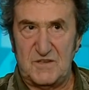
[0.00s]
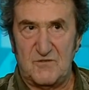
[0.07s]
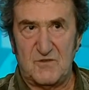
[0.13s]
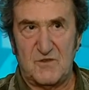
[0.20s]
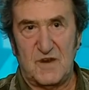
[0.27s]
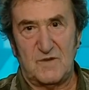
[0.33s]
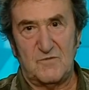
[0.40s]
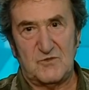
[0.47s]
Вот
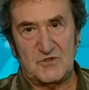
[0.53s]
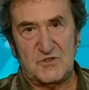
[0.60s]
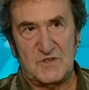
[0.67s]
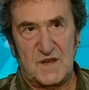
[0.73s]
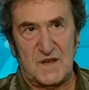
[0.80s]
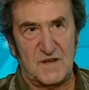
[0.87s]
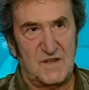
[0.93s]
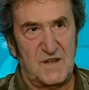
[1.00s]
как можно
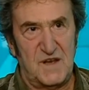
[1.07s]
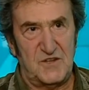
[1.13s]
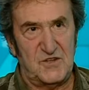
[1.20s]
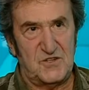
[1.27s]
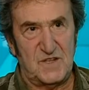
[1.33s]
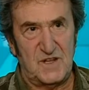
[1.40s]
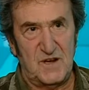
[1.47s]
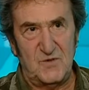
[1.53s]
так гноить
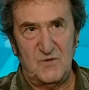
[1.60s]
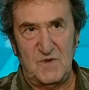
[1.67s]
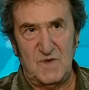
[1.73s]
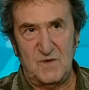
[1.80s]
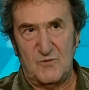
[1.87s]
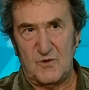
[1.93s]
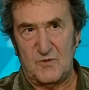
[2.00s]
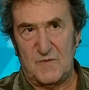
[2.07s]
страну,
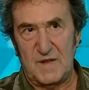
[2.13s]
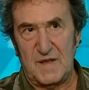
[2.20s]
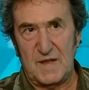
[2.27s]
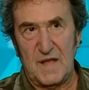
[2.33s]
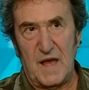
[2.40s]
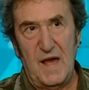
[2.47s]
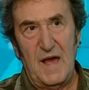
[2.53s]
не мог понять.